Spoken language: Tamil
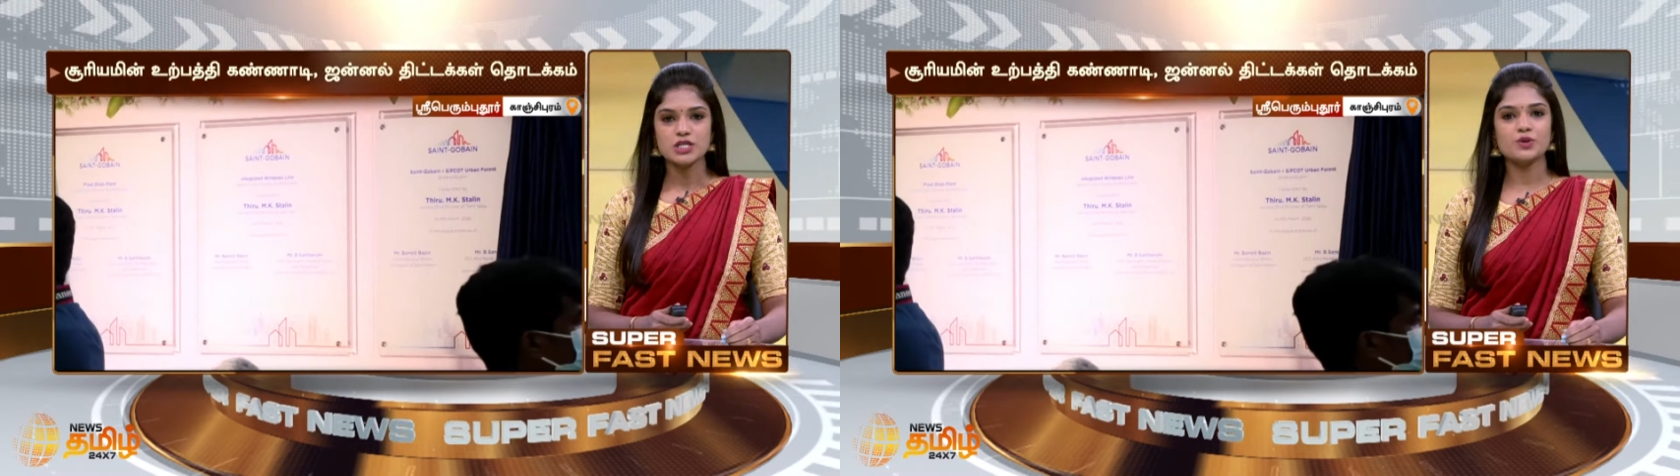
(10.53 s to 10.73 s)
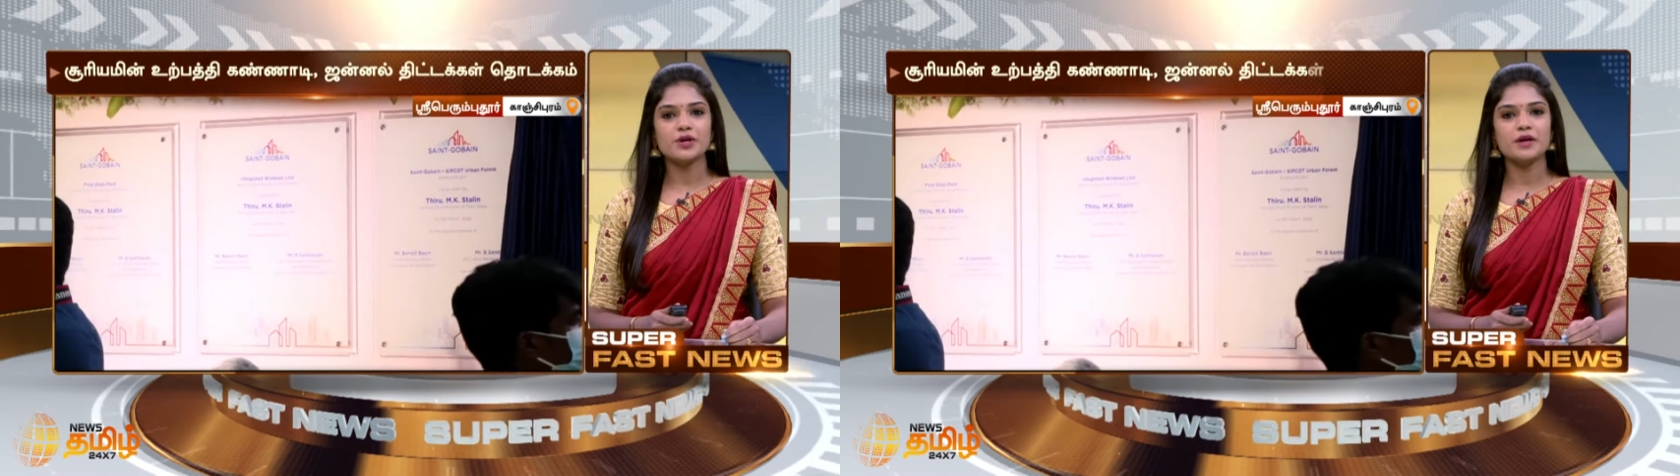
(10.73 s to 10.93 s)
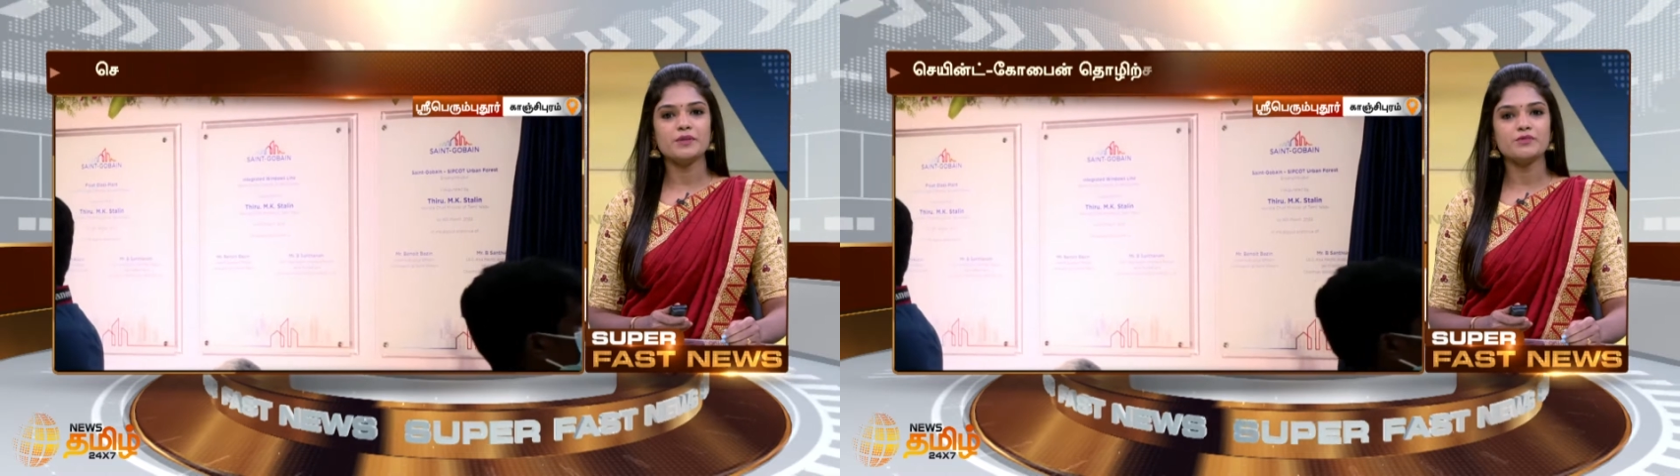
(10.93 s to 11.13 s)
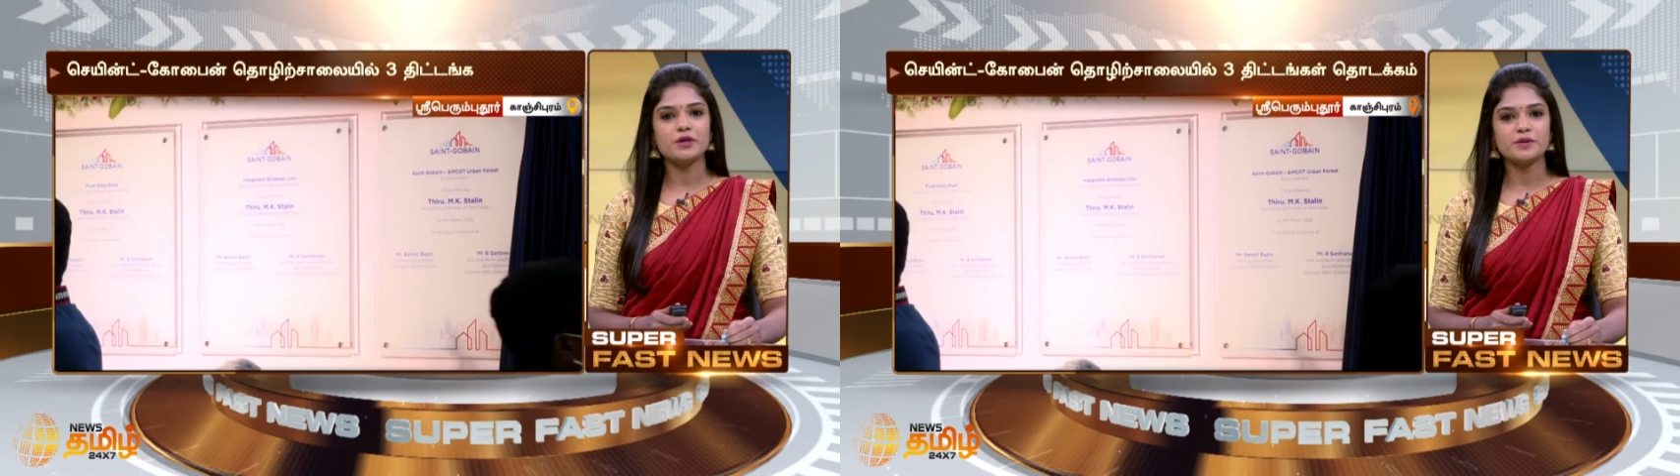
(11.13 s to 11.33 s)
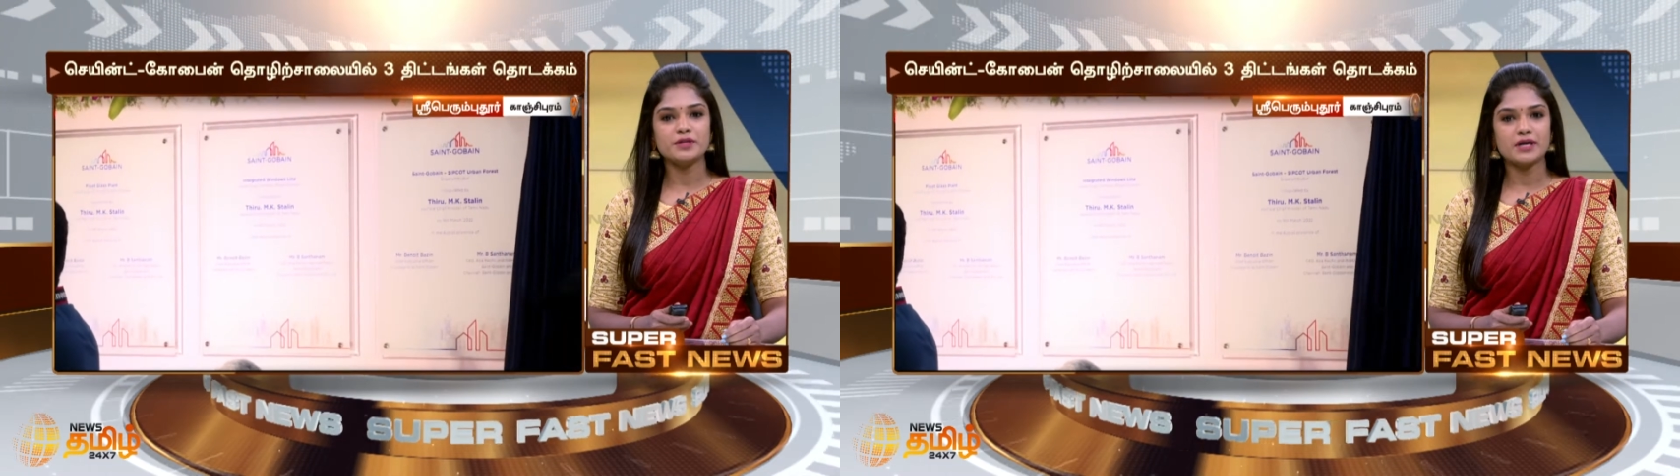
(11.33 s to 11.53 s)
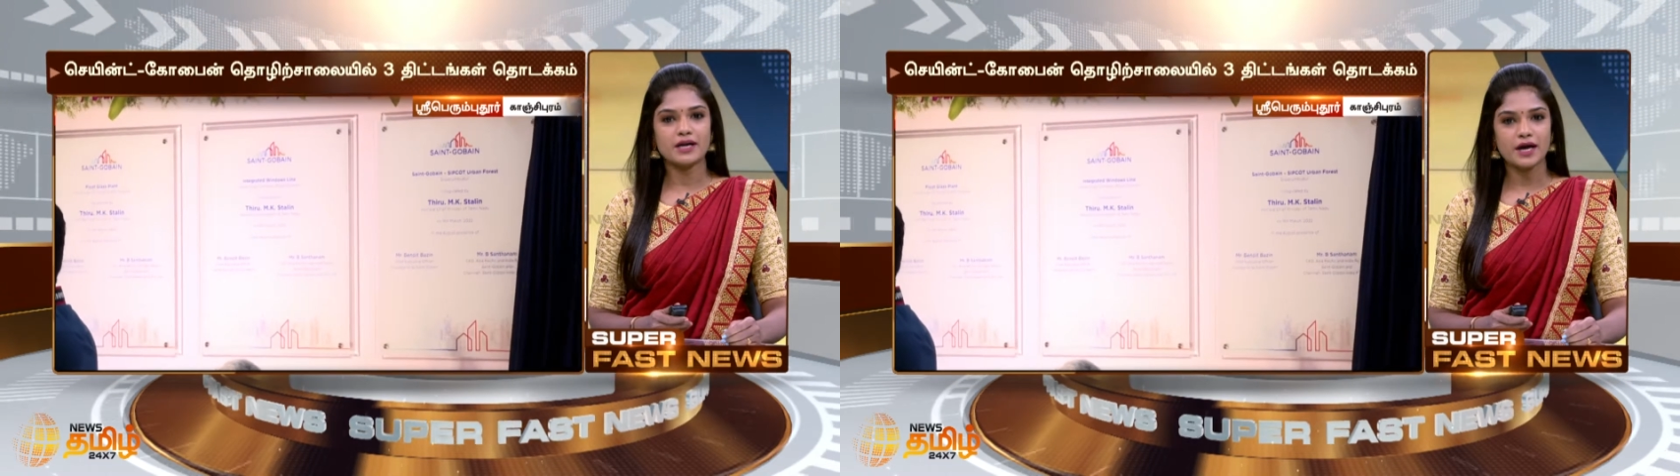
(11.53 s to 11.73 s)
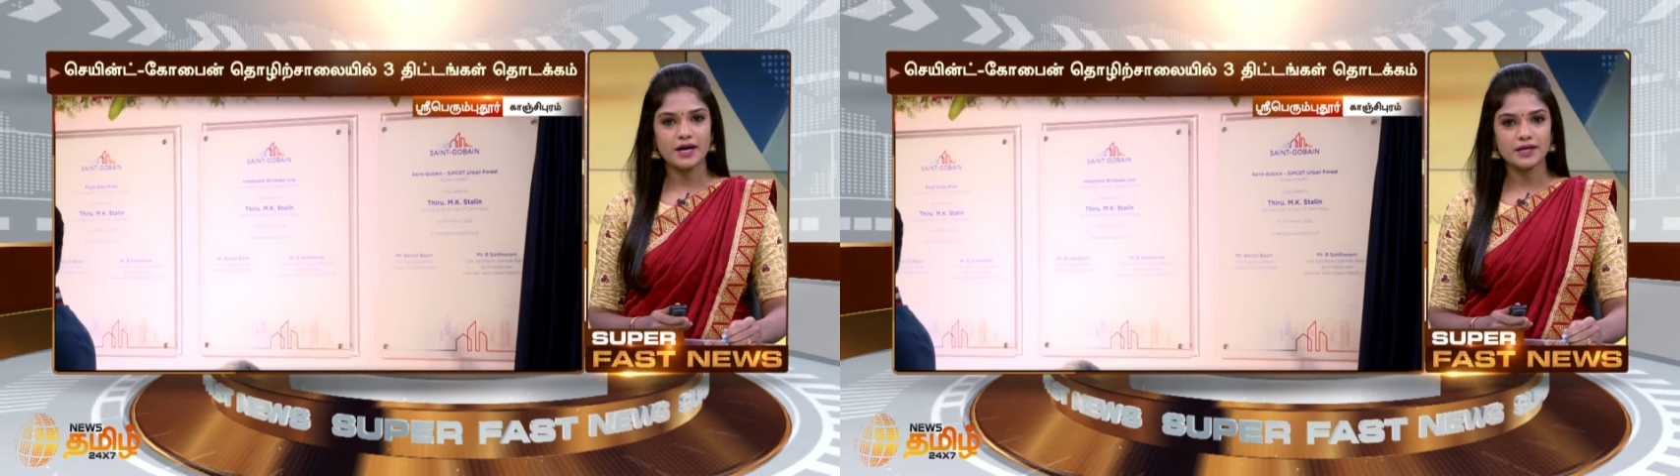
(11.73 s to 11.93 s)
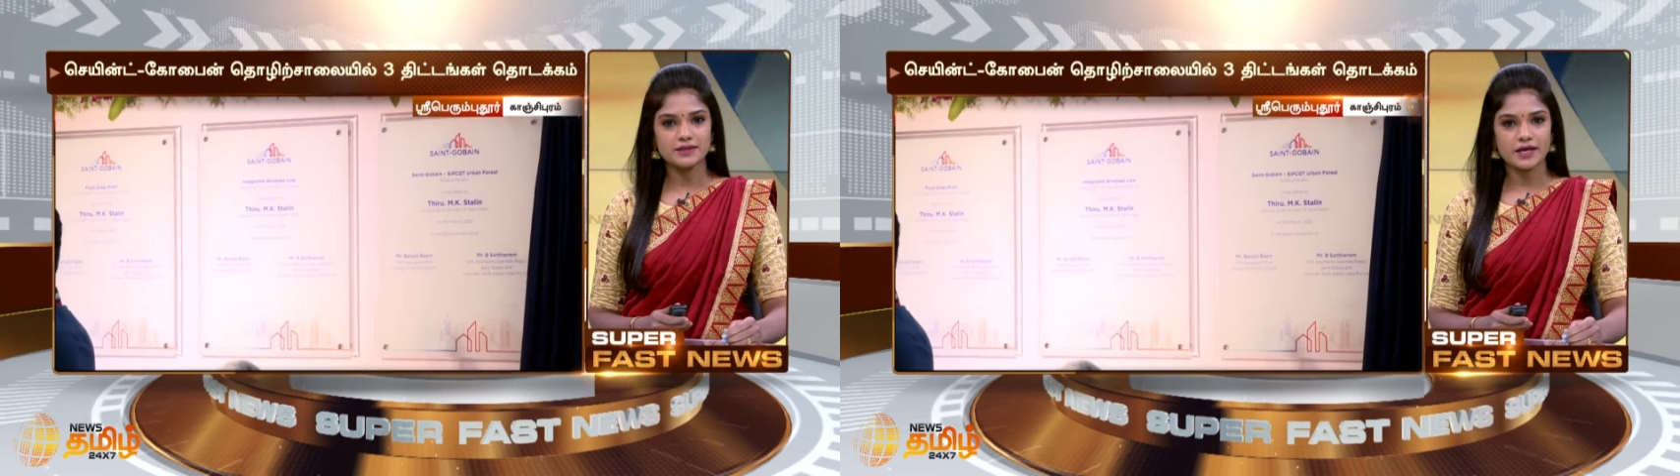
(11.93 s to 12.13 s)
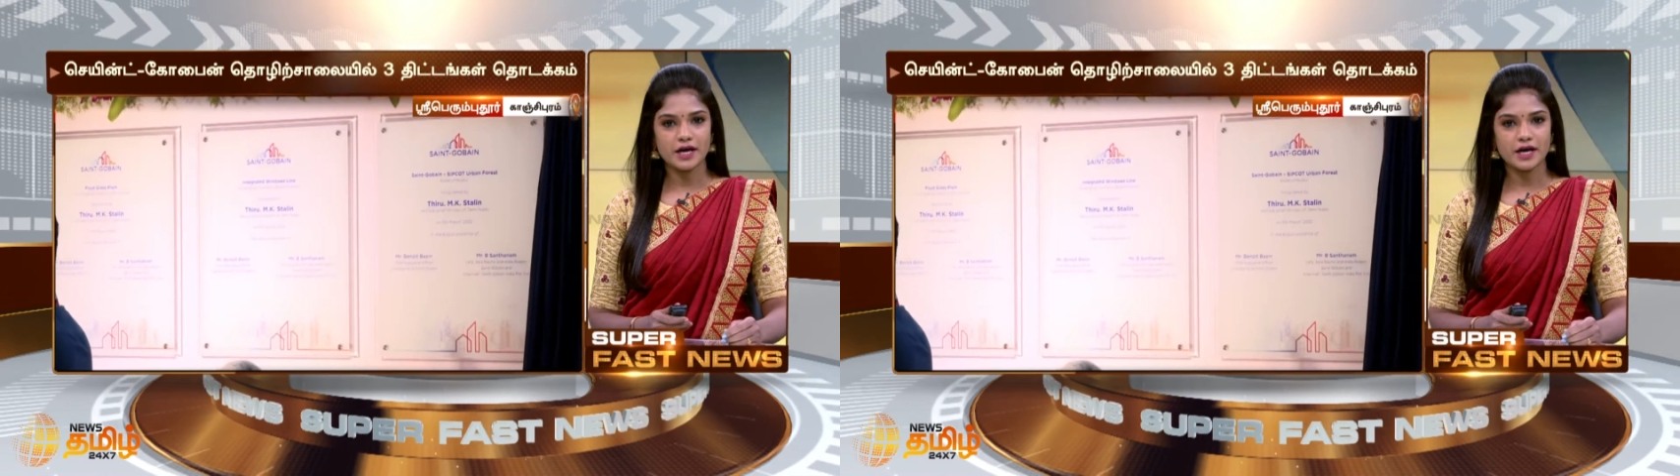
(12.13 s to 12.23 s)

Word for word: சூரிய மின் உற்பத்தி கண்ணாடிகள்